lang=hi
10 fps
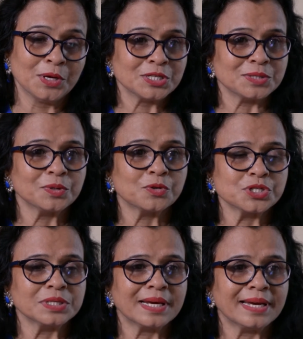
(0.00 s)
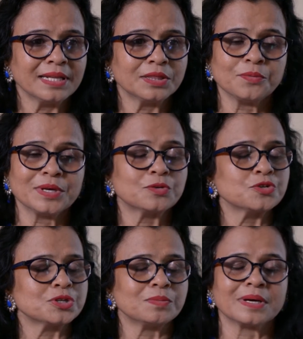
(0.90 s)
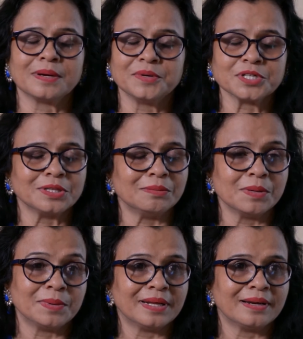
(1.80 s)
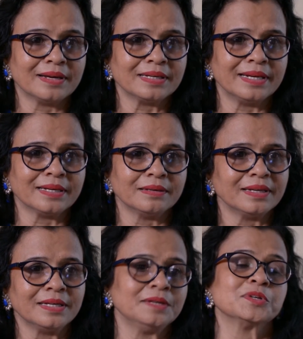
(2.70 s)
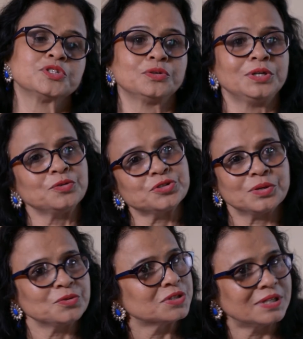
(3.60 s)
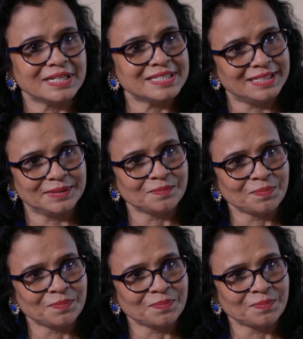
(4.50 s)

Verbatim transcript: जब ये क्वेश्चन आया तब एक क्वेश्चन मार्क हमेशा दिल में बना रहा कि लेकिन नहीं इन बच्चों के लिए कुछ ना कुछ करना चाहिए